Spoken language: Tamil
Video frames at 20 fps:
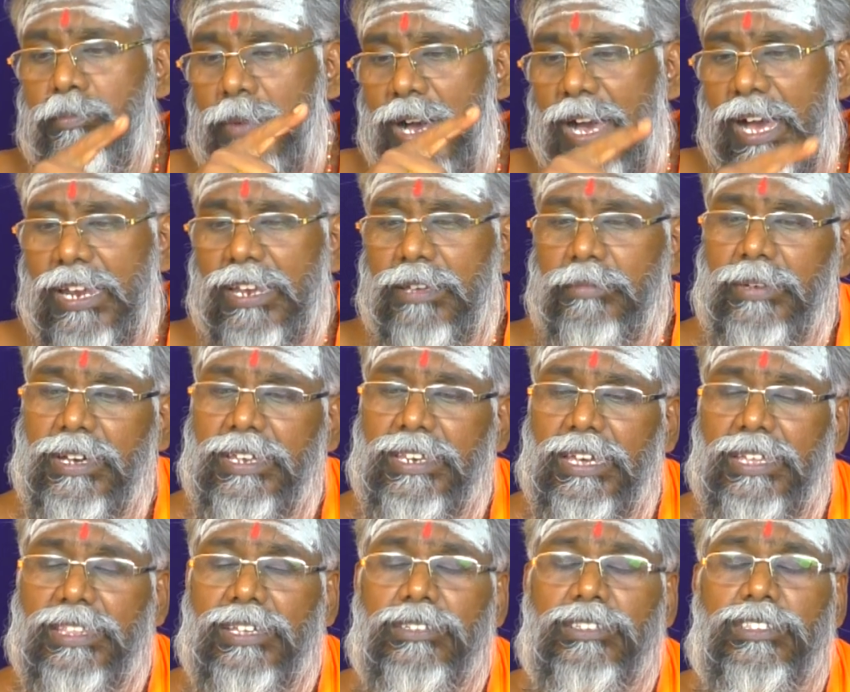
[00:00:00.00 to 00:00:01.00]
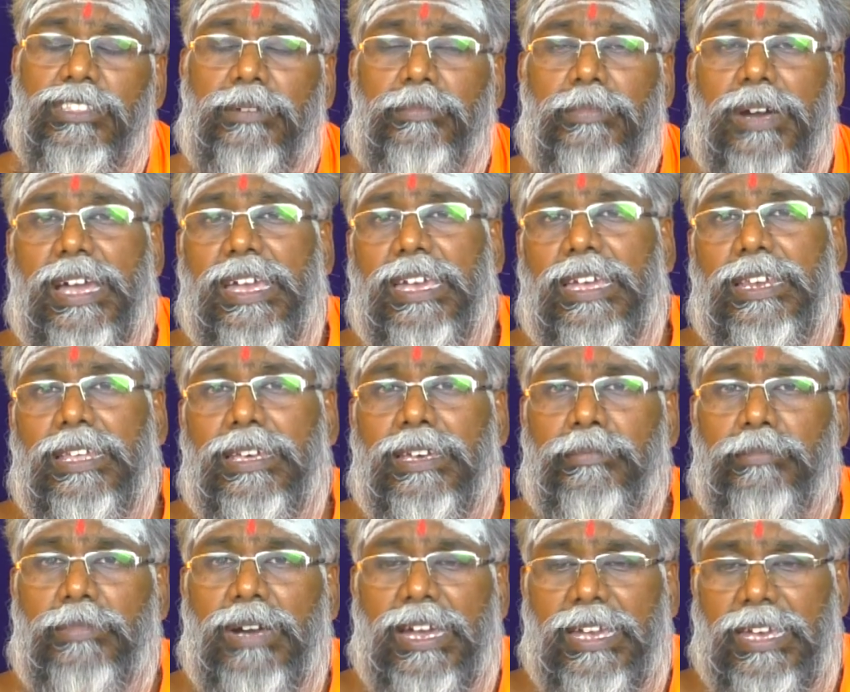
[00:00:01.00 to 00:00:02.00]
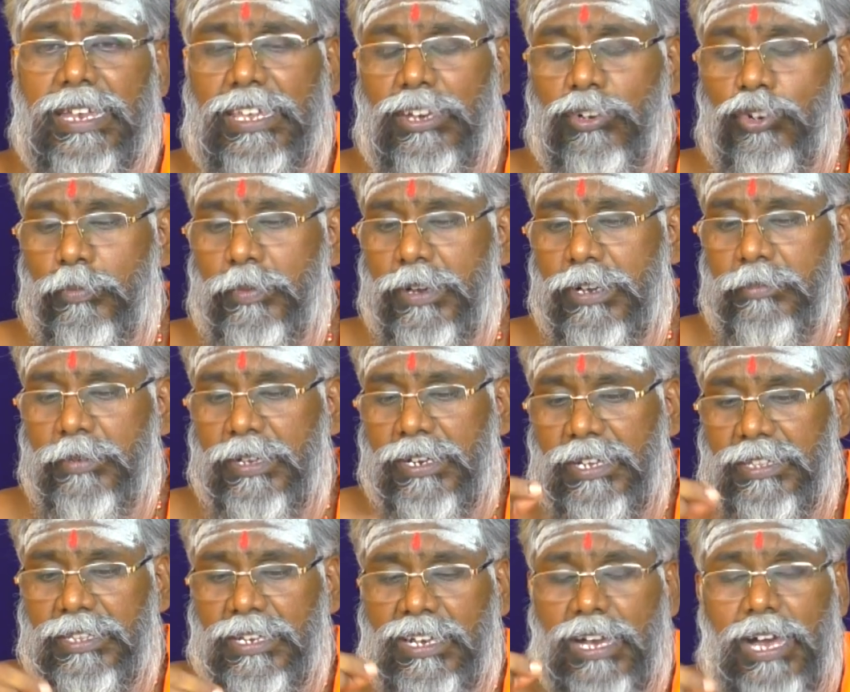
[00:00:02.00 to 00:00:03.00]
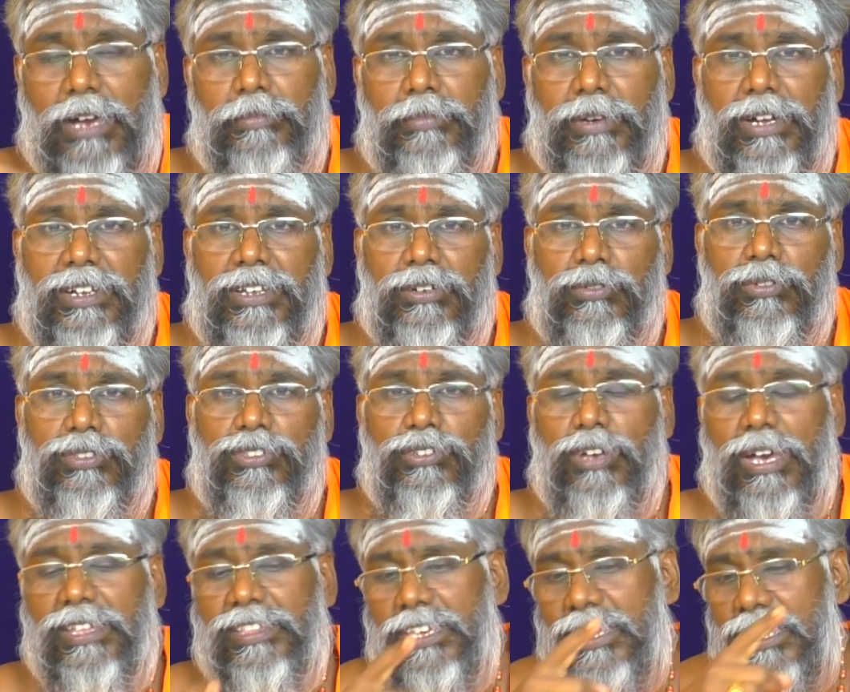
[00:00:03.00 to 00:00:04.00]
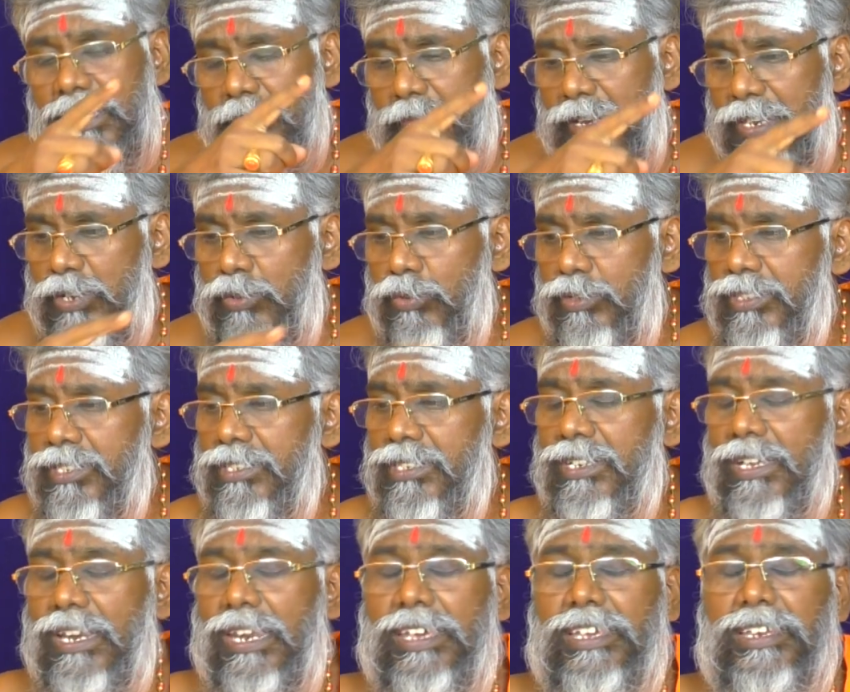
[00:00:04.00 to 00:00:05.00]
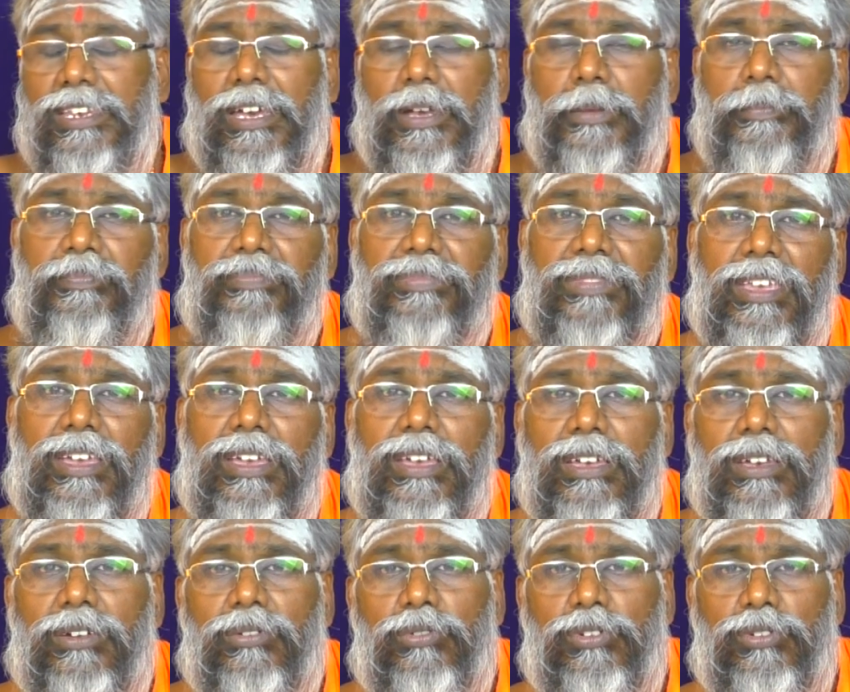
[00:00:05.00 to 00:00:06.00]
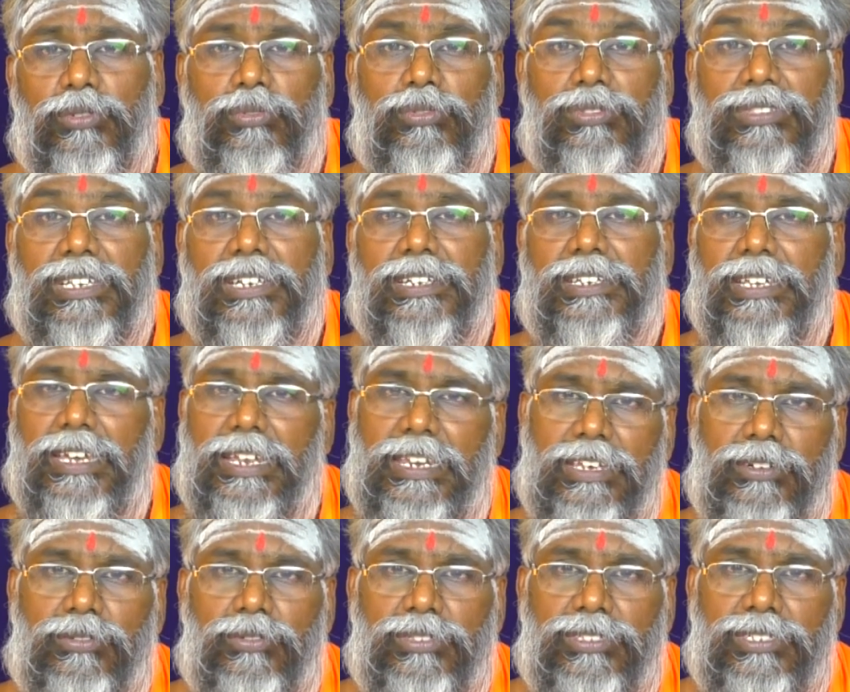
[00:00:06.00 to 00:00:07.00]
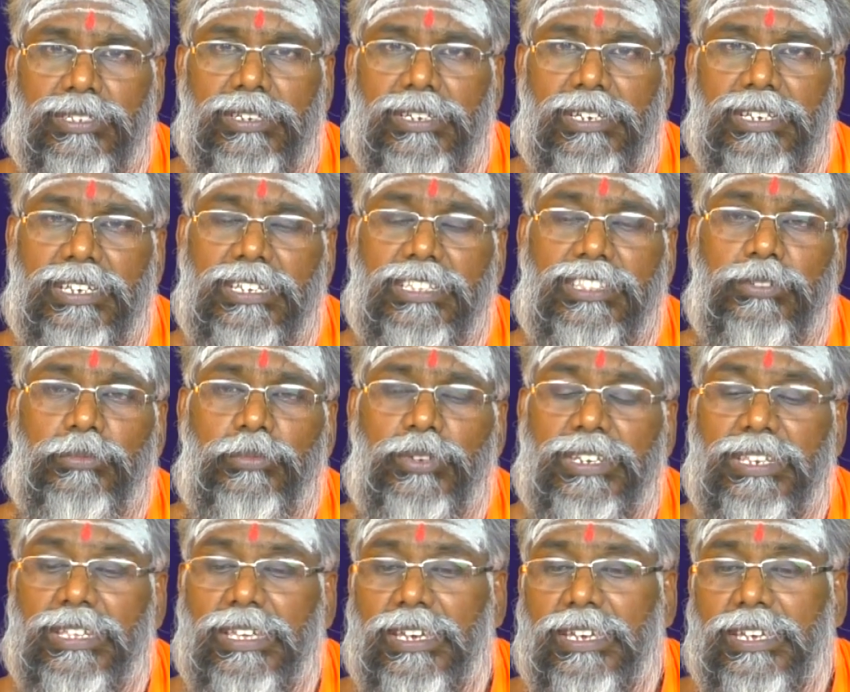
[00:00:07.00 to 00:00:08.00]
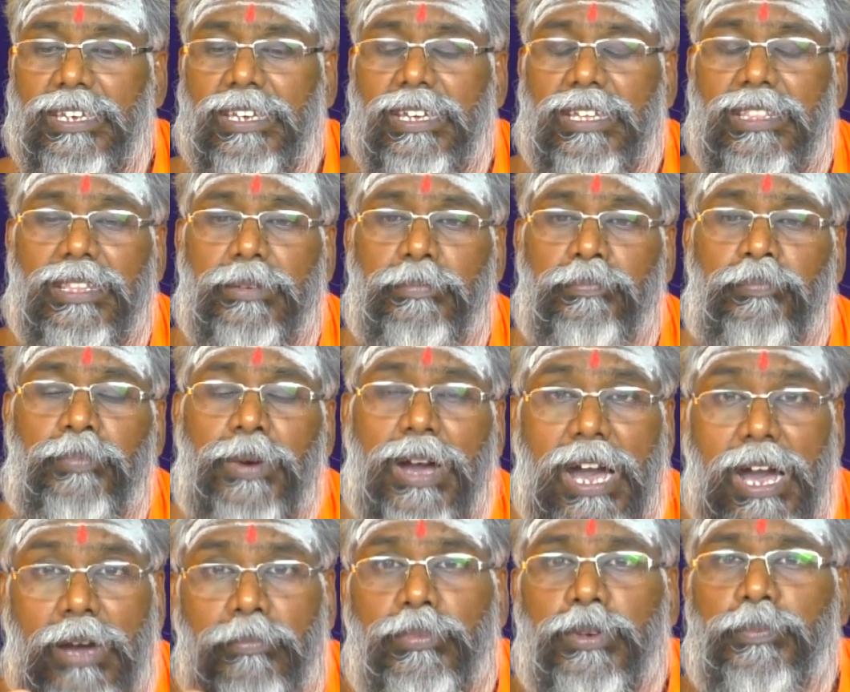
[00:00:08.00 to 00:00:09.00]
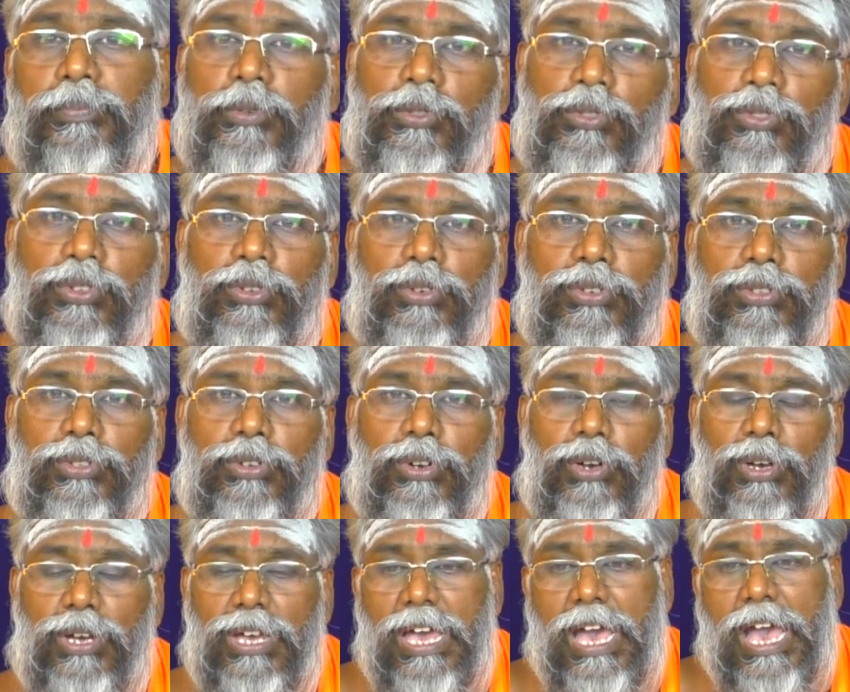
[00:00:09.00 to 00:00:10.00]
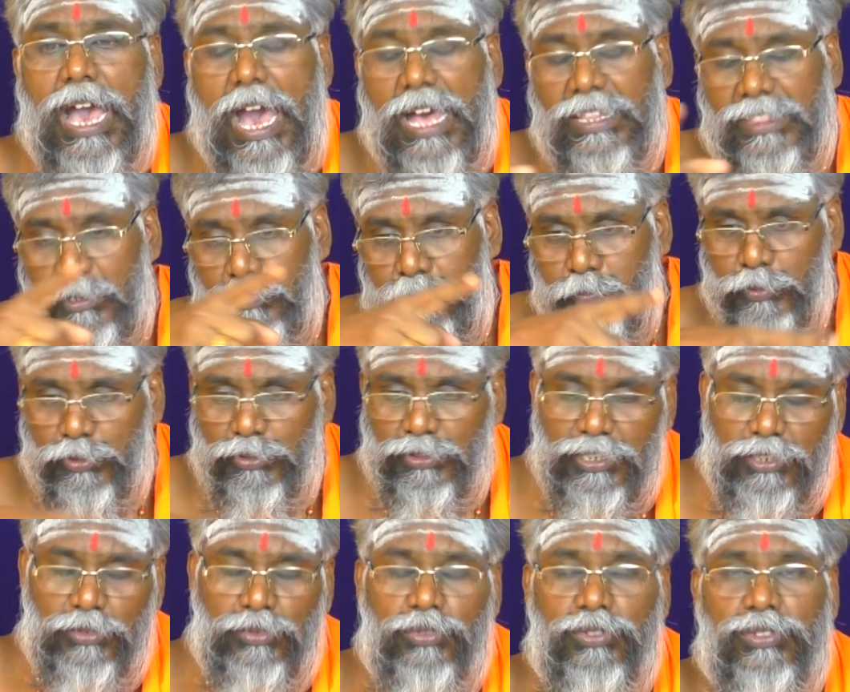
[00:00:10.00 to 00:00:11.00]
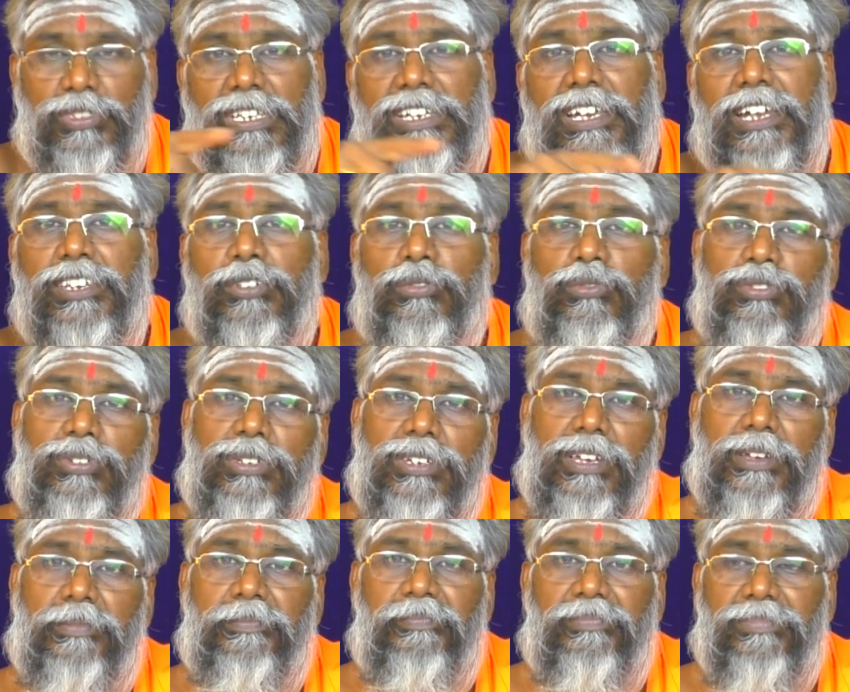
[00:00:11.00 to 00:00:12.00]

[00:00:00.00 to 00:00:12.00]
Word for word: மாலை மாதிரி அதாவது இந்த மா இலைய மா இலையை கோப்பாங்க பாருங்கள் அந்த காம்பாண்டை கோத்துக்கும் அதே மாதிரி கோத்துக்குங்க லைனாக ஒரு நூற்றி எட்டு இலையை கோத்துக்குங்க எடுத்துன்னு போயிட்டு எங்கே அந்த பாம்பு புத்து இருக்குதோ அந்த புத்தை சுற்றி கட்டி விட்டுடுங்க